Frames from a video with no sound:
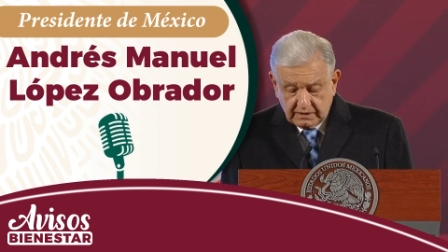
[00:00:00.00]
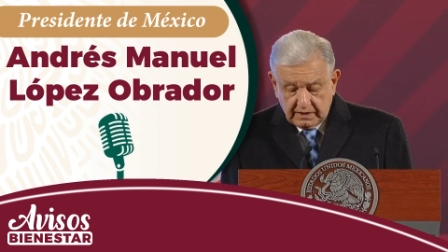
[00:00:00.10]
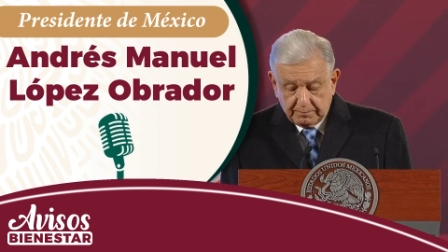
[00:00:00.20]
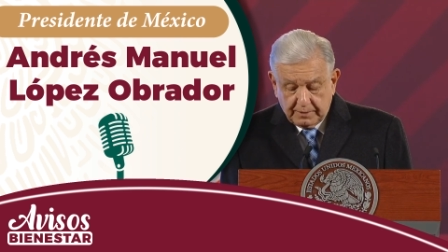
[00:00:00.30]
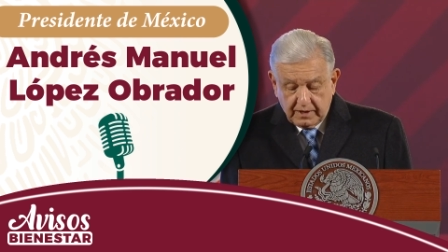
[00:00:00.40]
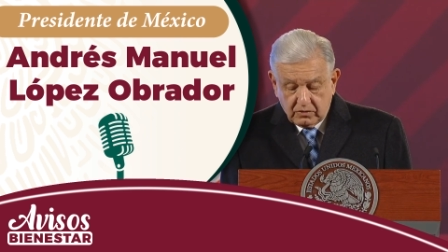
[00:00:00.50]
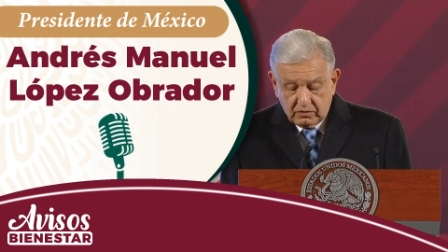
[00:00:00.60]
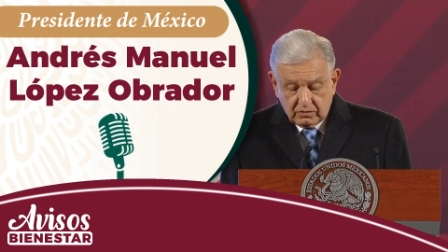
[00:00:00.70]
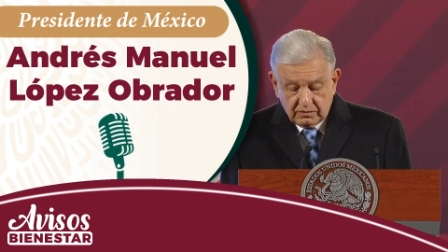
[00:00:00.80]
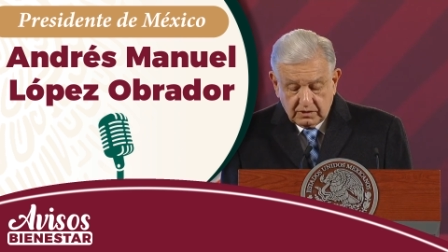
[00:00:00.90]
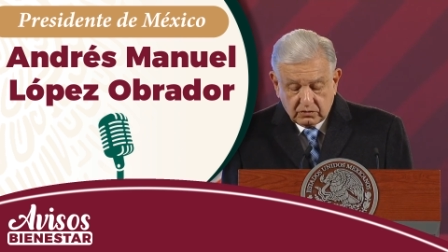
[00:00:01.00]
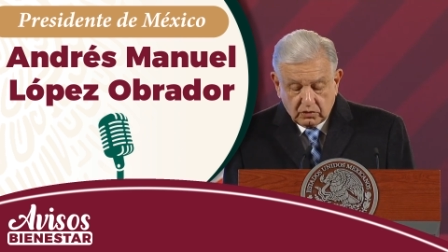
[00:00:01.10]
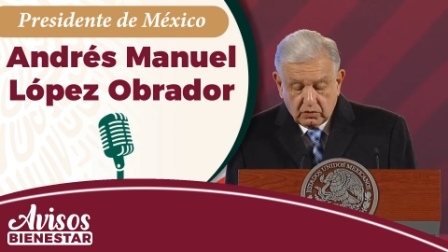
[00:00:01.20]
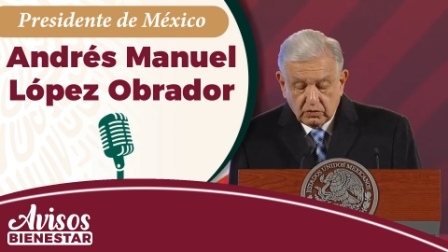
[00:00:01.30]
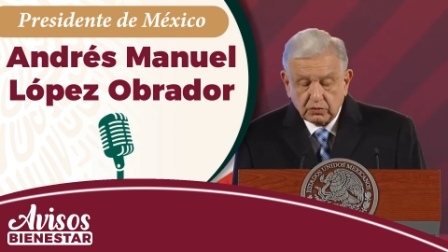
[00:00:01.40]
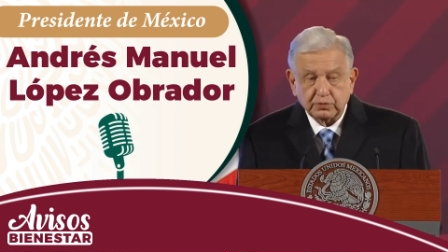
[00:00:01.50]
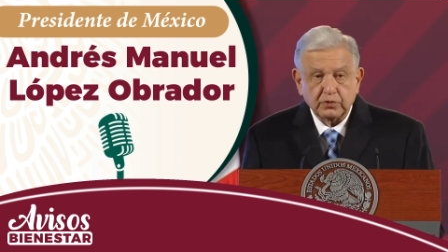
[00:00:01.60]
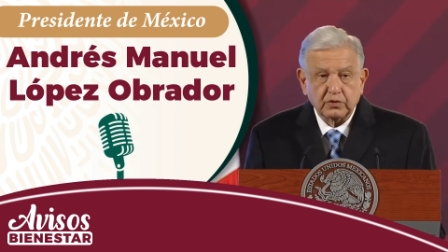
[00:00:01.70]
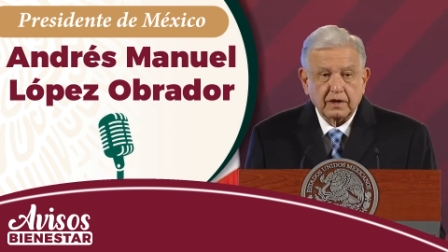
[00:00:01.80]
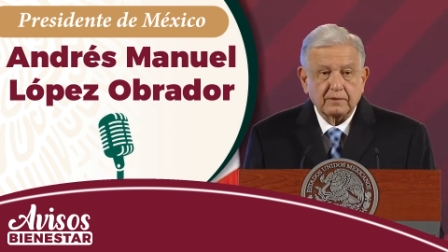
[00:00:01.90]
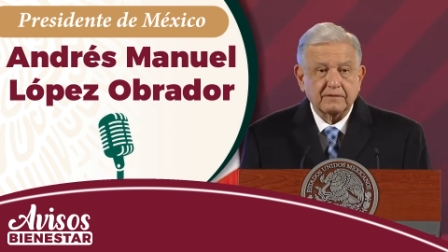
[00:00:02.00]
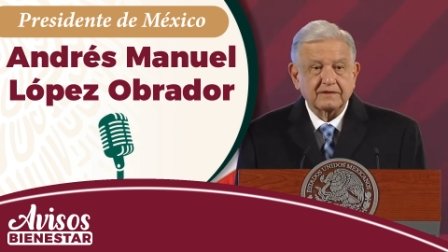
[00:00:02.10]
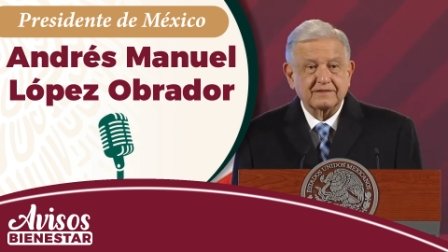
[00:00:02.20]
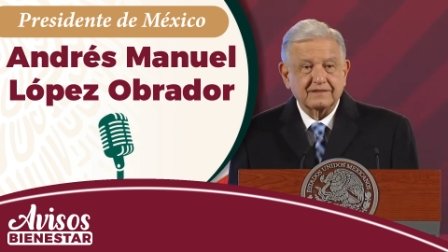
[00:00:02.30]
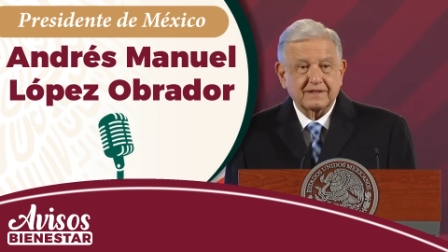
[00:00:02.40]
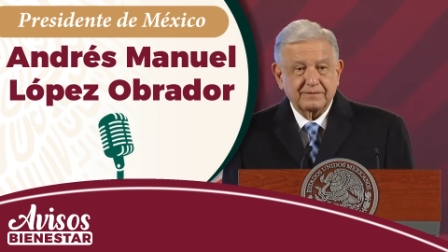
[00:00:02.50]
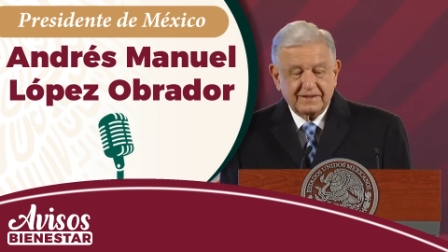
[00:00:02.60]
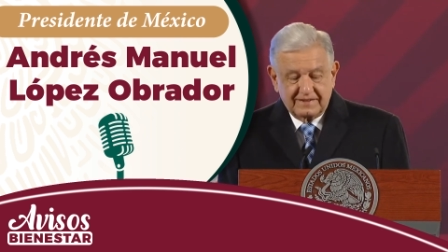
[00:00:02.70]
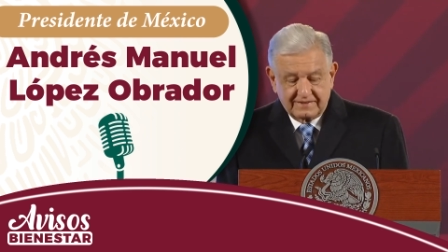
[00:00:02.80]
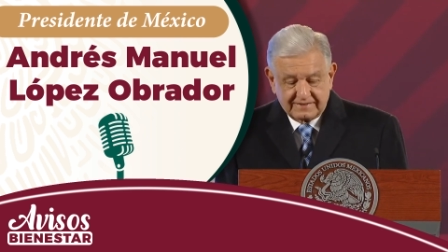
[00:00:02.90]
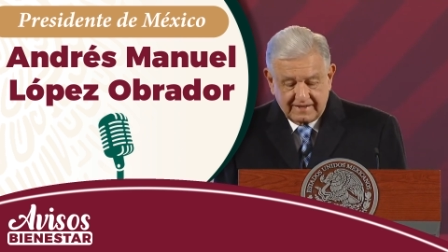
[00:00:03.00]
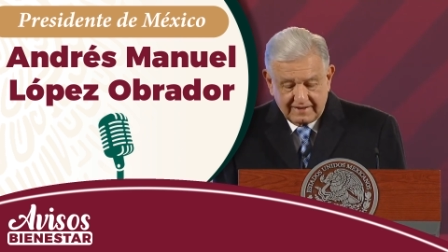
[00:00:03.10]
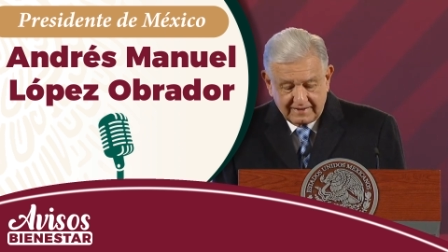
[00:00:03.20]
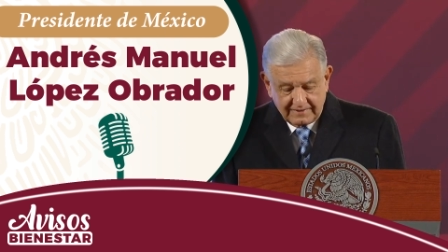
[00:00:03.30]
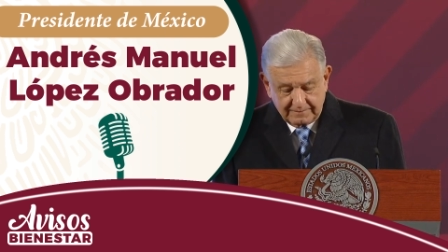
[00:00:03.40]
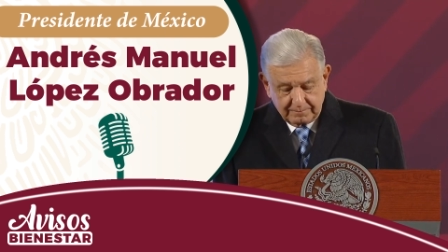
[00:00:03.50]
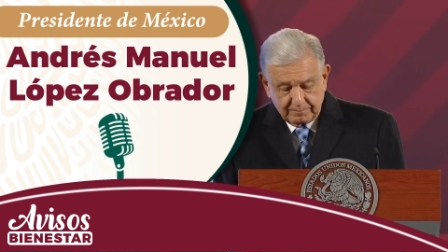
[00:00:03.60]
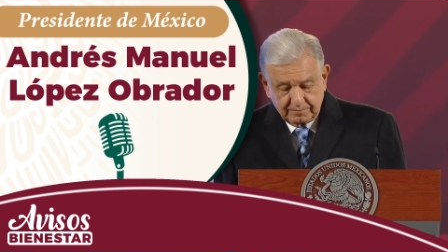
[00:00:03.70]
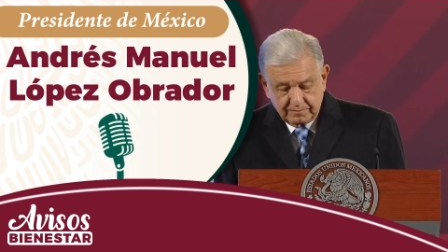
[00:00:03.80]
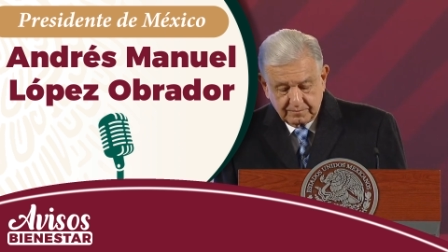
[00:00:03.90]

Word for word: el pago de todos los programas de bienestar,